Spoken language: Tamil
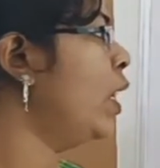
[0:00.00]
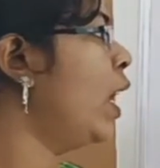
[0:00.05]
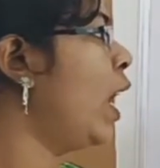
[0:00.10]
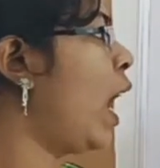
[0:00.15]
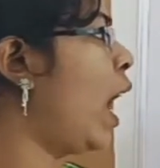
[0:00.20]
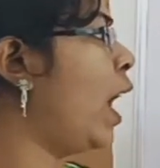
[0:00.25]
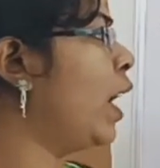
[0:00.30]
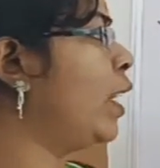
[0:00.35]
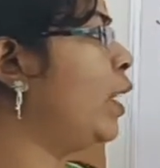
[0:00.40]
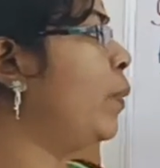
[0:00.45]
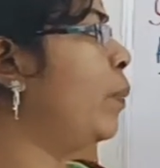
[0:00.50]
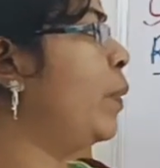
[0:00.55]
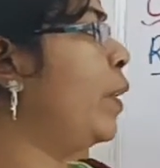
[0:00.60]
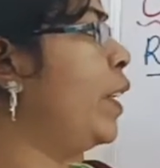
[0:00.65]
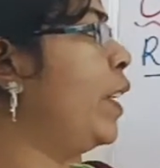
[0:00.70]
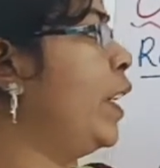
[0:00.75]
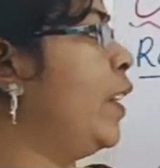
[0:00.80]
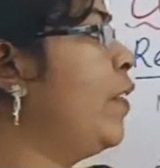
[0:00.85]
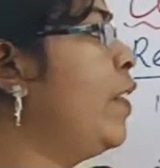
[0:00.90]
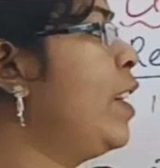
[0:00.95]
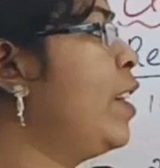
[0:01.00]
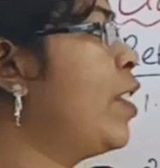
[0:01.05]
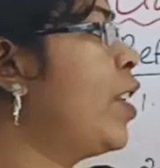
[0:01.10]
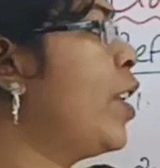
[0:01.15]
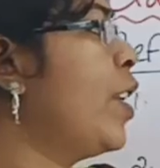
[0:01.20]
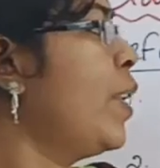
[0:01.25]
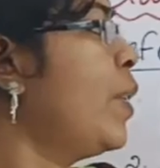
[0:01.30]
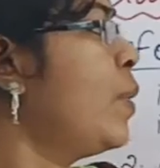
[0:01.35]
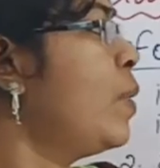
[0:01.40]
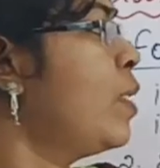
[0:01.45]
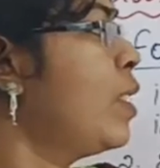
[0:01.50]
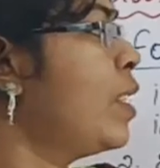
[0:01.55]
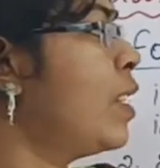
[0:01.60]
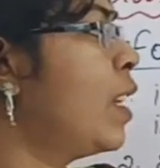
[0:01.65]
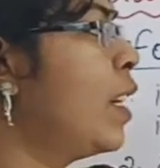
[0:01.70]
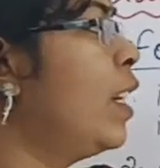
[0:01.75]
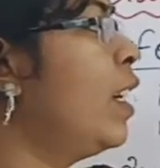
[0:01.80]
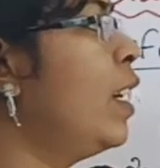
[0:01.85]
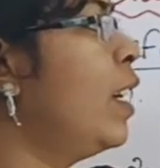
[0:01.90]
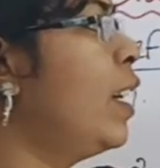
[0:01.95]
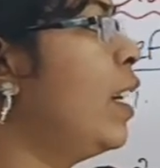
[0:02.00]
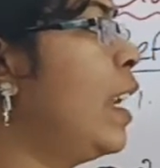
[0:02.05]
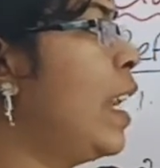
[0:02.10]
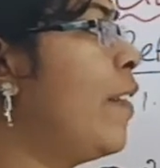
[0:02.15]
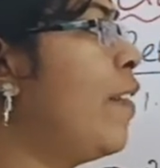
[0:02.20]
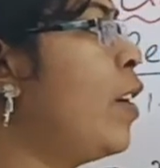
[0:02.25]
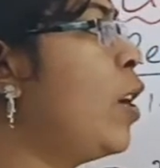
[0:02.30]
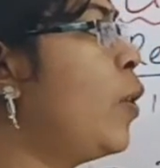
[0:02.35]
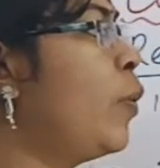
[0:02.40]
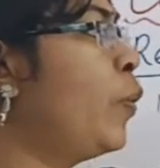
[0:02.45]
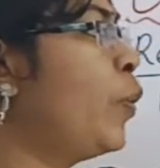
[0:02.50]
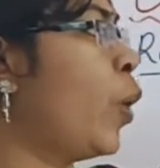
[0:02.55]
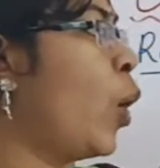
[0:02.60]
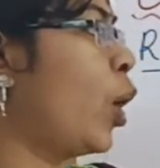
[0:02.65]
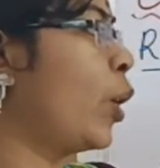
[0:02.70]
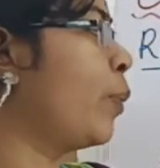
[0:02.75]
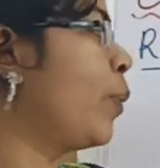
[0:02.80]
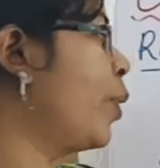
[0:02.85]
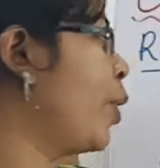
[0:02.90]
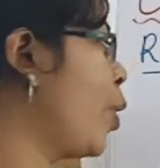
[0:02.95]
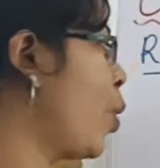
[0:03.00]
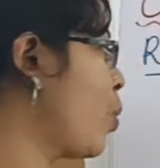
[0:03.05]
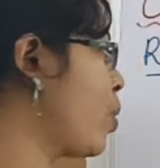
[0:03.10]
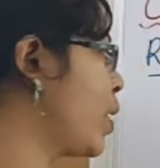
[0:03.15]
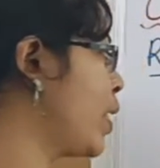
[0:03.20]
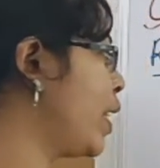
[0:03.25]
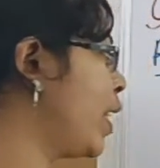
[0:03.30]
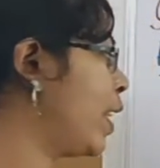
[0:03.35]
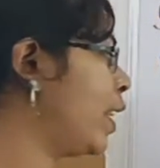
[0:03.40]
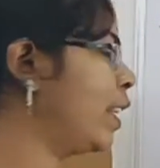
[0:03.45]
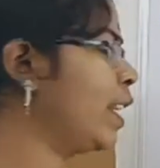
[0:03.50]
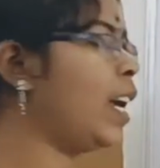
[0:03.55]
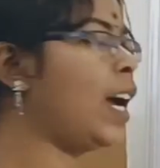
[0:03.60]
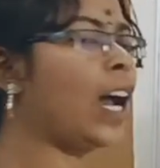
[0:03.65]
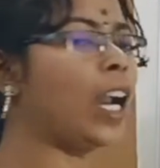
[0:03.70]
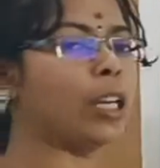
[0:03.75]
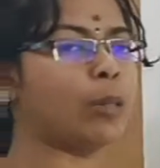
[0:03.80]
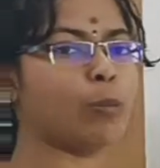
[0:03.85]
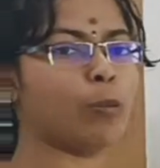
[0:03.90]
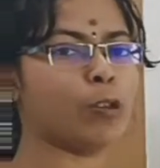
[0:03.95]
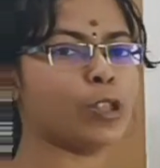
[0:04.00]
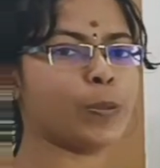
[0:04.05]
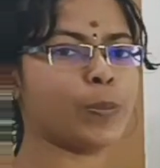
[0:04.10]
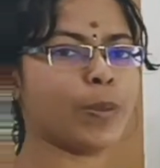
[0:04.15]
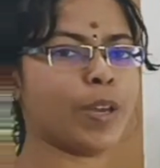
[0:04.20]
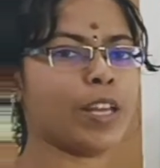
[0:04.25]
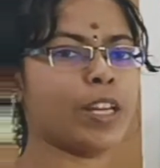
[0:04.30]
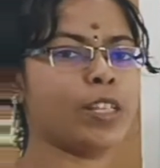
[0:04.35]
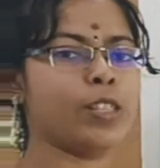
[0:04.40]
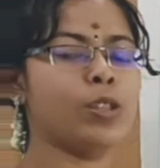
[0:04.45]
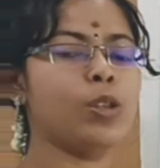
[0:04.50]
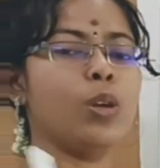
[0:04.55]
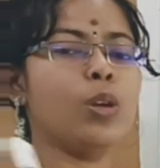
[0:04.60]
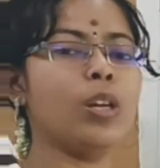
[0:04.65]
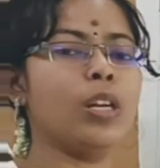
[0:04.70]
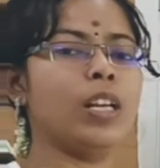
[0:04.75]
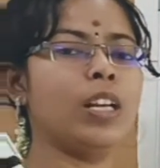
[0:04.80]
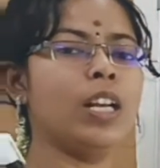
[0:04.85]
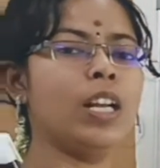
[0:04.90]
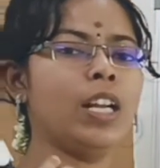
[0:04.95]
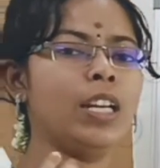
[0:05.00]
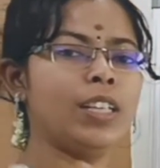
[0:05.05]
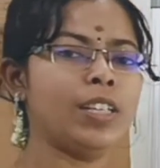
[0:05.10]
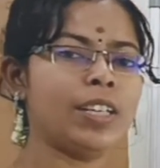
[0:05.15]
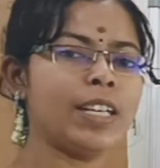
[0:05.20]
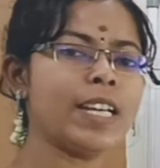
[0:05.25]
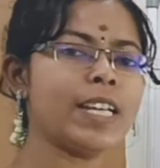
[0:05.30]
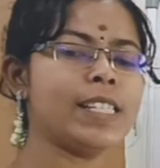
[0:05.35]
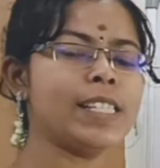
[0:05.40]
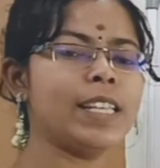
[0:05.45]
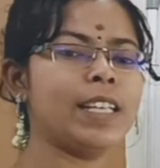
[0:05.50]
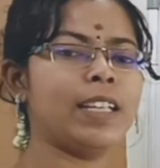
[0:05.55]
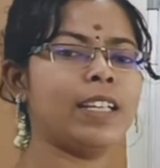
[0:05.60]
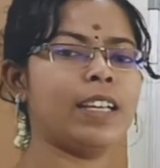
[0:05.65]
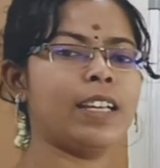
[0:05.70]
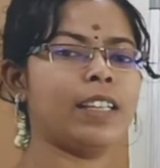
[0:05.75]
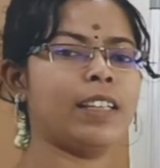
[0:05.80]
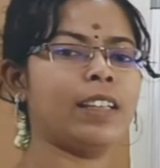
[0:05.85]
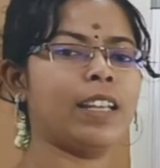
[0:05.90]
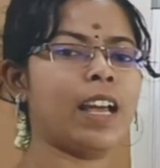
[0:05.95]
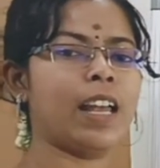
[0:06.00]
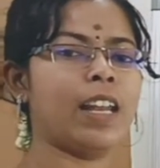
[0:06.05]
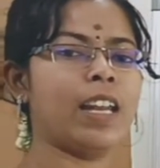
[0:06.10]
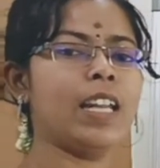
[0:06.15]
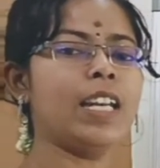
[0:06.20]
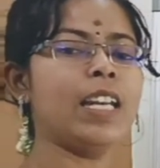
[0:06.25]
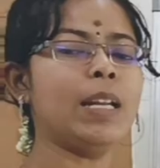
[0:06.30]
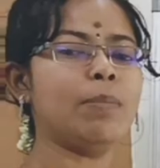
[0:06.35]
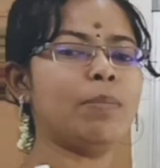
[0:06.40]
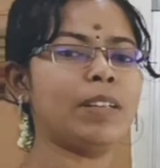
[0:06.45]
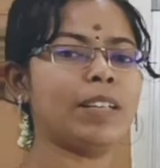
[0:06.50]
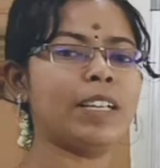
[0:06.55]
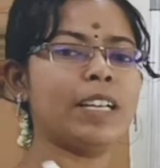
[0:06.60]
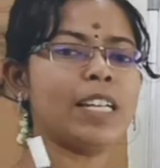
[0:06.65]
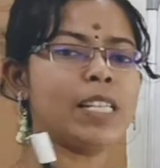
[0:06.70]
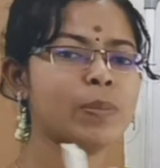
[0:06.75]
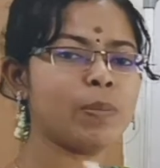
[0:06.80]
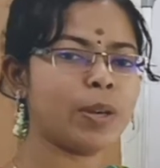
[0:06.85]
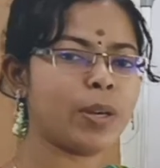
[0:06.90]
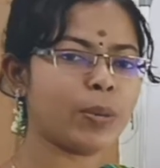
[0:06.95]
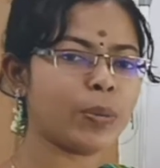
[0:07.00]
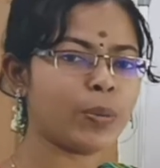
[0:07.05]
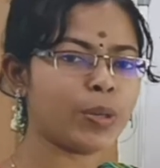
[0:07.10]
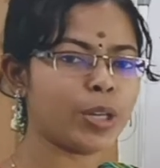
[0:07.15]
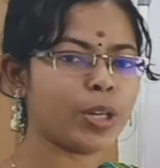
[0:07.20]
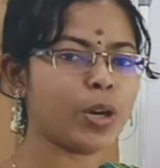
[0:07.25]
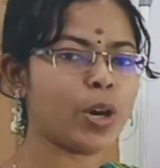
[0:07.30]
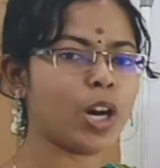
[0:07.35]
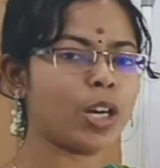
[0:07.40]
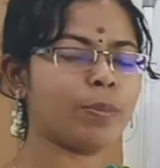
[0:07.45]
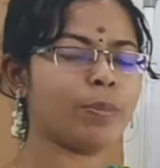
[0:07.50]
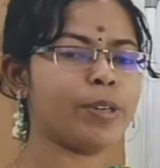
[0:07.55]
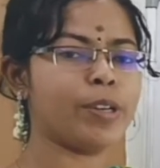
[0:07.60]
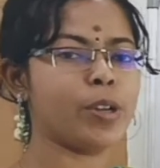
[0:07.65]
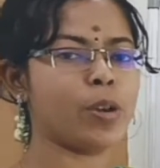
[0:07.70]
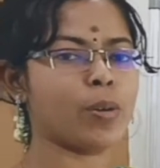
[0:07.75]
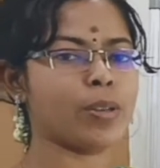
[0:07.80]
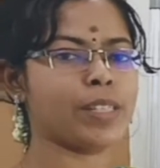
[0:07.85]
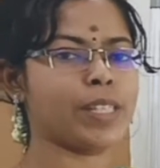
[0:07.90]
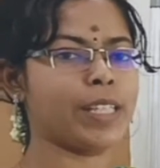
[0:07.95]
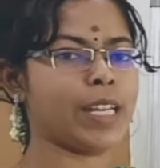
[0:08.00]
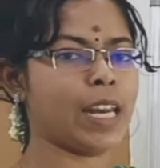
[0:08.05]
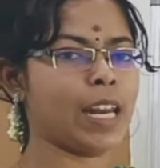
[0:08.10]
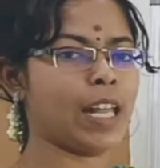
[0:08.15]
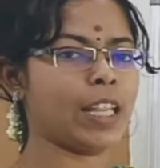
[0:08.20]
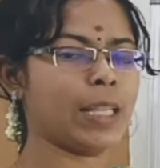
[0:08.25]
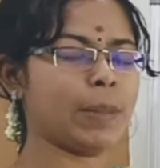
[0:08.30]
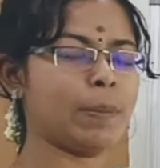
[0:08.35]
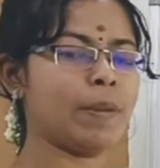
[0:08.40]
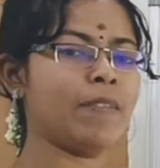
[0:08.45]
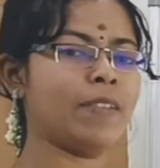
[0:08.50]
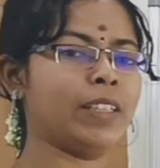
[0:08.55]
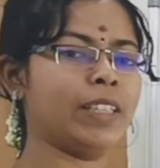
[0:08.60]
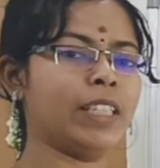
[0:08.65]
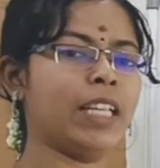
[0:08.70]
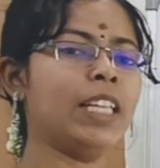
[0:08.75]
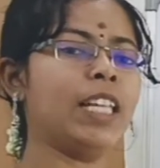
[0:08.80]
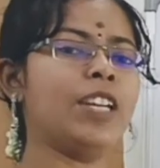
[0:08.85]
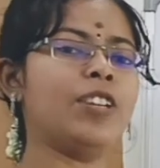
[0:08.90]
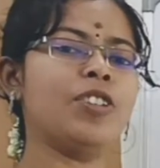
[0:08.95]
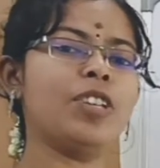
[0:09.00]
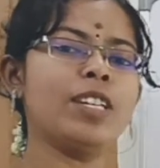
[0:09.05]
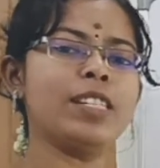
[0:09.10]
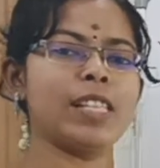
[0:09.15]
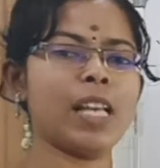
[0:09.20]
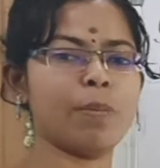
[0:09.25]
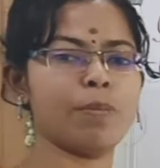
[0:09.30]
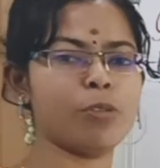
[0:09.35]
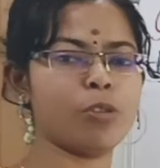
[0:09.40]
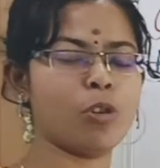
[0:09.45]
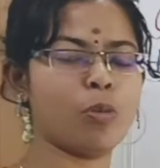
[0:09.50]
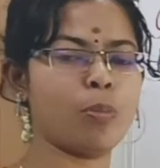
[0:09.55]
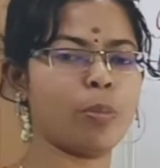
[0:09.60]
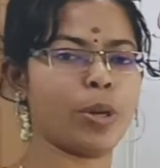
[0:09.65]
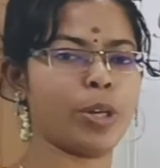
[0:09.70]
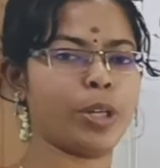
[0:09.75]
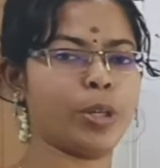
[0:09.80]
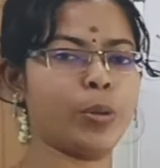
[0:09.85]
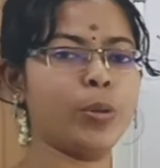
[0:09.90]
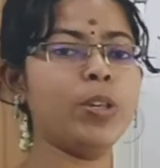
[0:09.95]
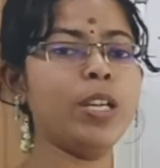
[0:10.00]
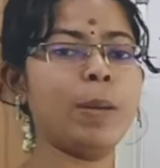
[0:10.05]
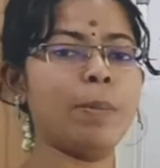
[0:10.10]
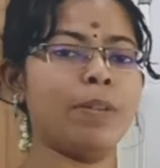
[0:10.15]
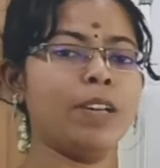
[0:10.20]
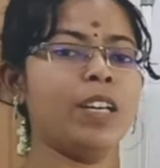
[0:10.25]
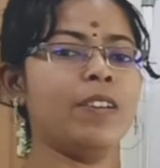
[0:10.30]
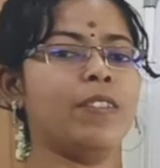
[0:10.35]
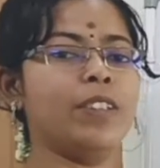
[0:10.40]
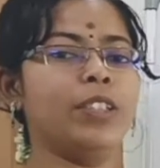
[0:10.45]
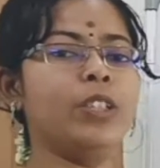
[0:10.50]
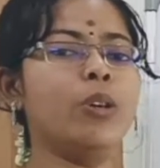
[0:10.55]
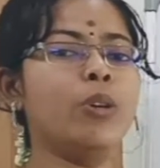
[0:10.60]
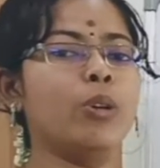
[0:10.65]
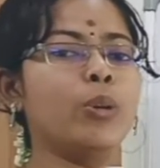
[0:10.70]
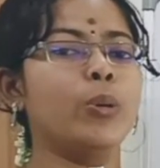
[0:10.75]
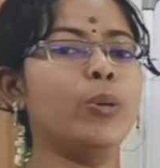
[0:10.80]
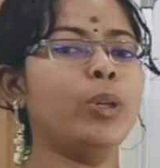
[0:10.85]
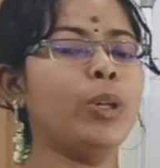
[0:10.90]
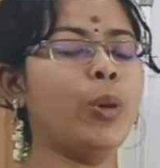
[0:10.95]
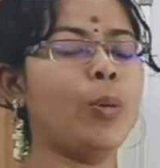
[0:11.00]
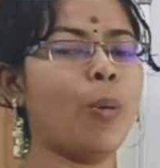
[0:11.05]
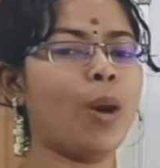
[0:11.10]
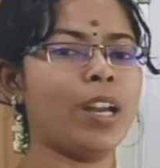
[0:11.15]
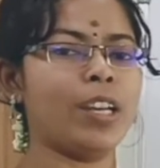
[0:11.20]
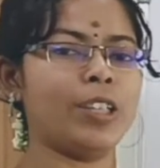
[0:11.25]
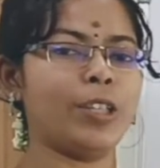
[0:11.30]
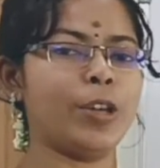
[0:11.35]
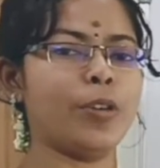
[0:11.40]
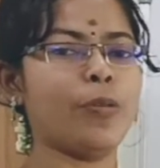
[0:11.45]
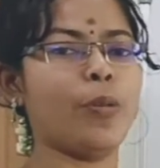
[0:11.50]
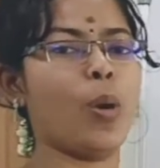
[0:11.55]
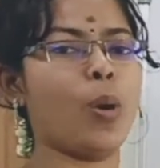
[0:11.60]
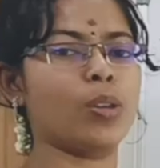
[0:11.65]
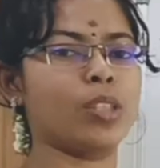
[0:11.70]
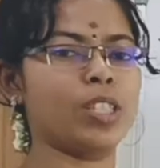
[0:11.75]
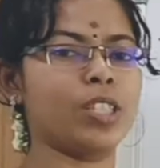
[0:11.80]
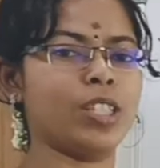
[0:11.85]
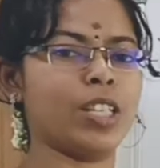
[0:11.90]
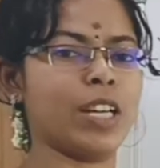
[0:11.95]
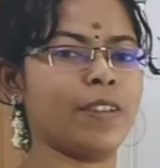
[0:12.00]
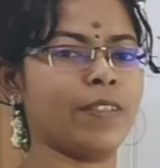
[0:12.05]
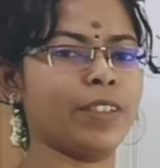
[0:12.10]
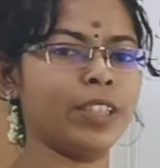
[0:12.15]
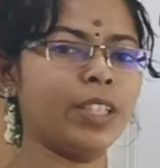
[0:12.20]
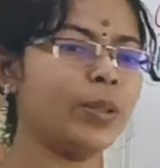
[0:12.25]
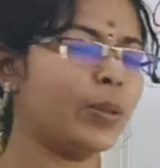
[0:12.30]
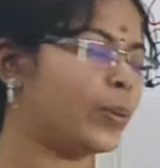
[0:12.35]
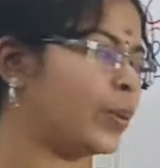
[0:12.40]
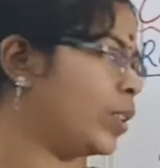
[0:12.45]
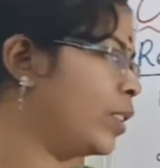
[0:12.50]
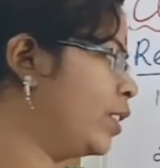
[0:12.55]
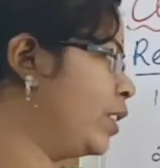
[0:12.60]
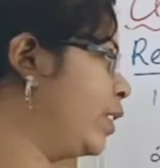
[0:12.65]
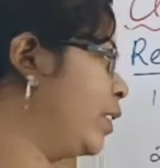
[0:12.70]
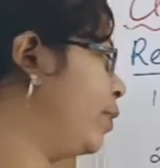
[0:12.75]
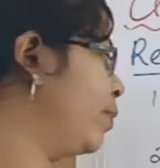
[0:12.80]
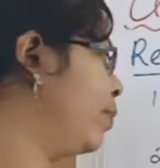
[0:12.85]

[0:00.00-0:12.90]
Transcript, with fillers: அண்ட் இட் வில் ரெடியூஸ் த லெவல் ஆஃப் கார்பன் டை ஆக்சைடு இன் த அட்மாஸ்பியர் ஸோ ட்ரீஸ் இருக்கிறதுனால நம்ம ரிலீஸ் பண்ணக்கூடிய கார்பன் டை ஆக்சைடு எல்லாத்தையுமே வந்து அந்த ட்ரீஸ் அப்சர்வ் பண்ணிக்கும் நமக்கு வந்து ஒரு குட் குவாலிட்டி ஆஃப் ஆக்சிஜனை வந்து கொடுக்குது